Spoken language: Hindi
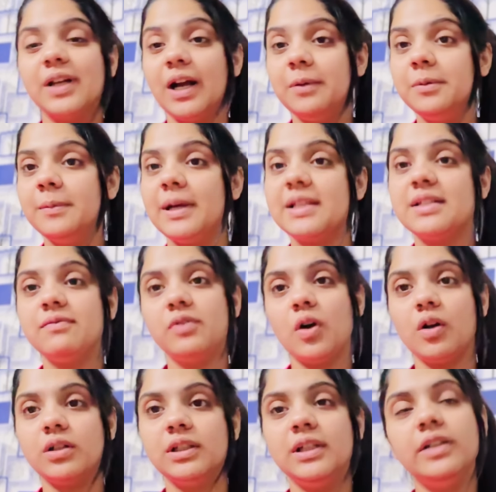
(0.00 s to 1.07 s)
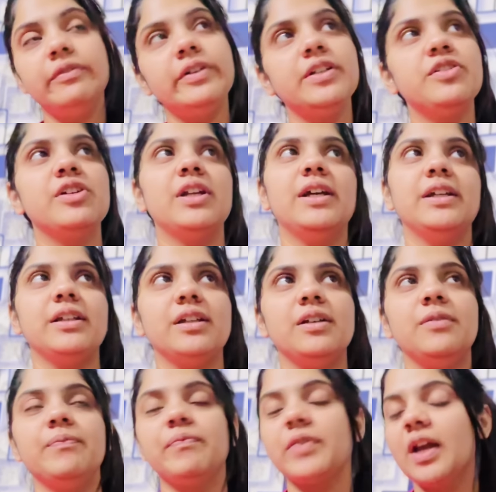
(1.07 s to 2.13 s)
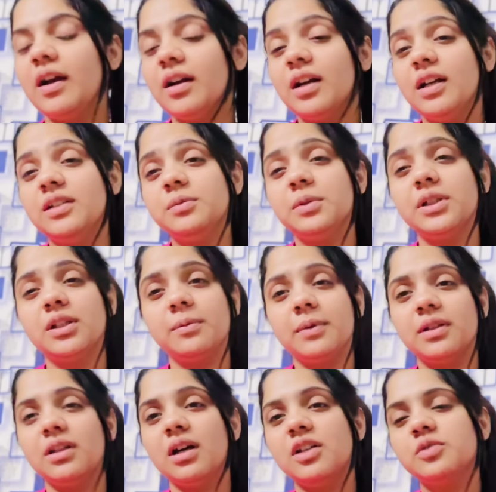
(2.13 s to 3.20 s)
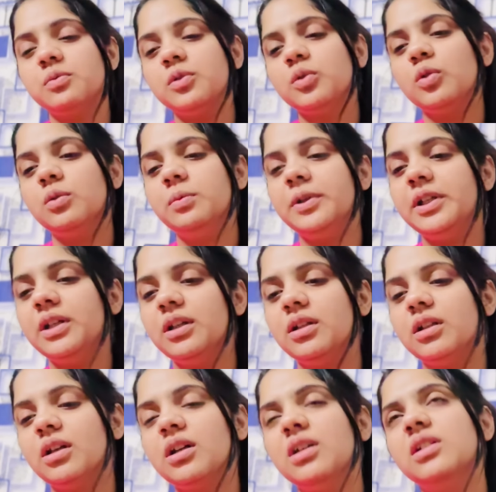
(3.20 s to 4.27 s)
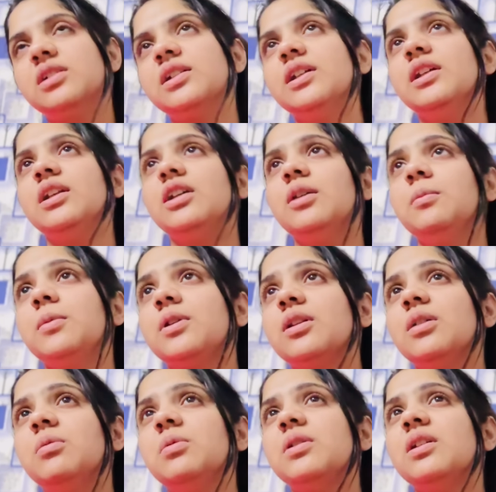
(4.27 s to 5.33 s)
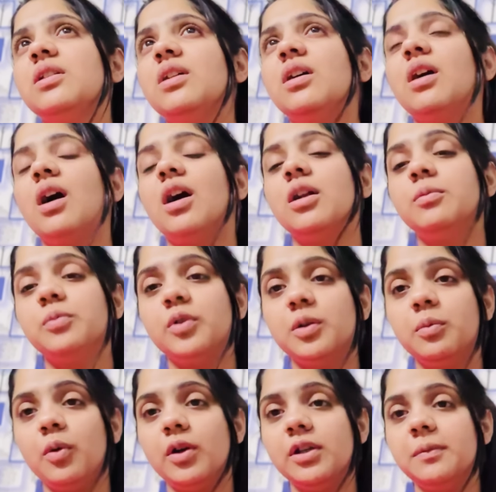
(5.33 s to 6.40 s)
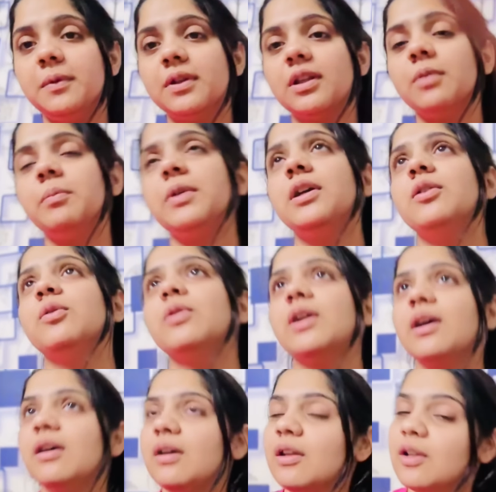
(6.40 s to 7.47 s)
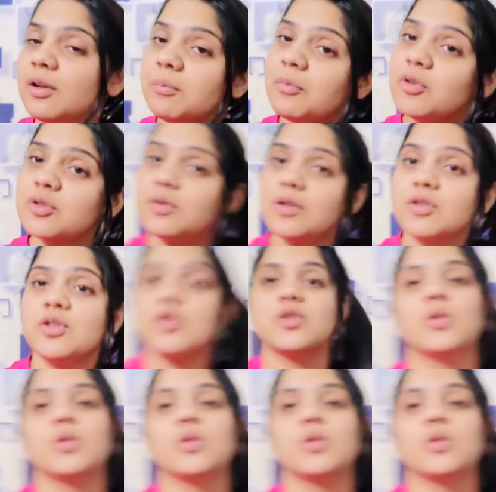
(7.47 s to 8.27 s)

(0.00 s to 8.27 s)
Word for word: अभी मासी ब्लॉग ले ले फिर चलाएंगे तो बिल्कुल भी ठीक नहीं तो में इतना पेन हो रहा